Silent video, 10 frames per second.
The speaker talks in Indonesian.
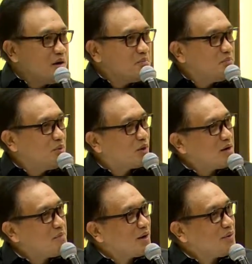
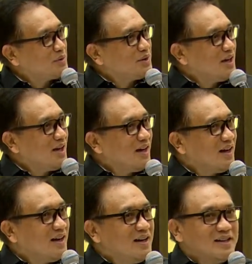Bukan mahkota,
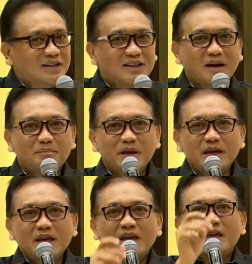tetapi
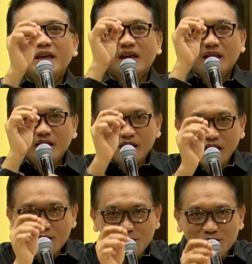
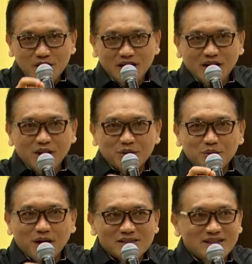Yesus sendiri,
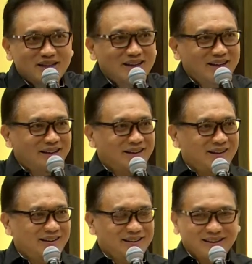Tuhan sendiri.
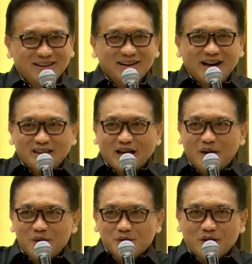Katakan
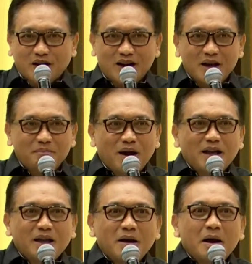amin saudara.
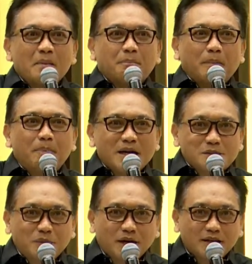Makanya
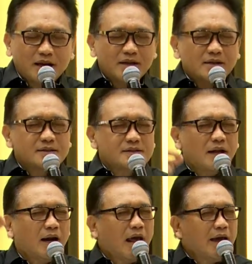pemasmur kata,
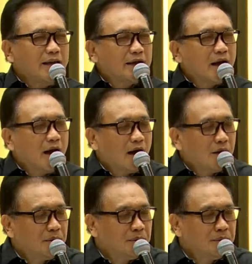selain
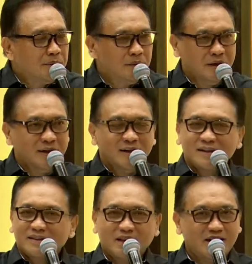kau
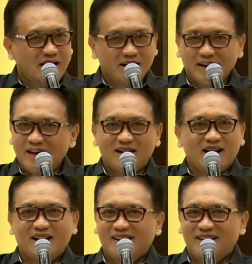tidak ada yang
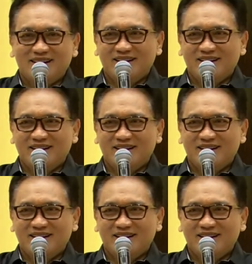lain.